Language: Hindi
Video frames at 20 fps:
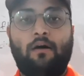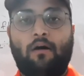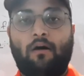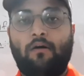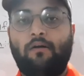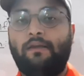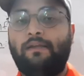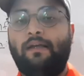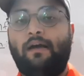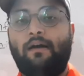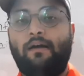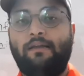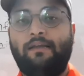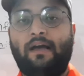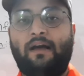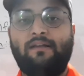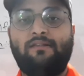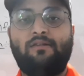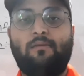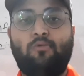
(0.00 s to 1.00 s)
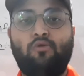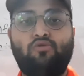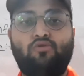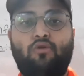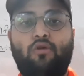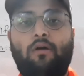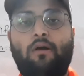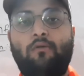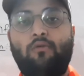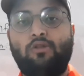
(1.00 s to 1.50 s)
और या, या सपोज
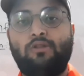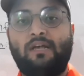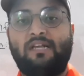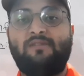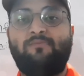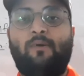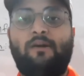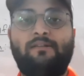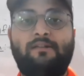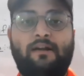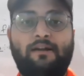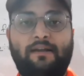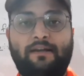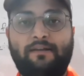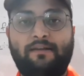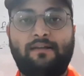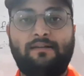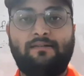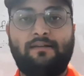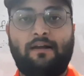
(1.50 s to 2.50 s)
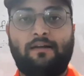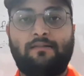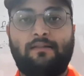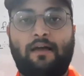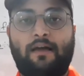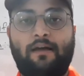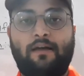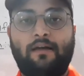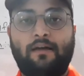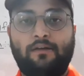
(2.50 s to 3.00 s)
करो अगर वो दस परसेंट इंक्रीज़
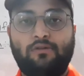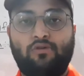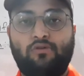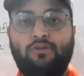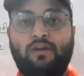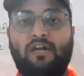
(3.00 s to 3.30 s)
करता है तो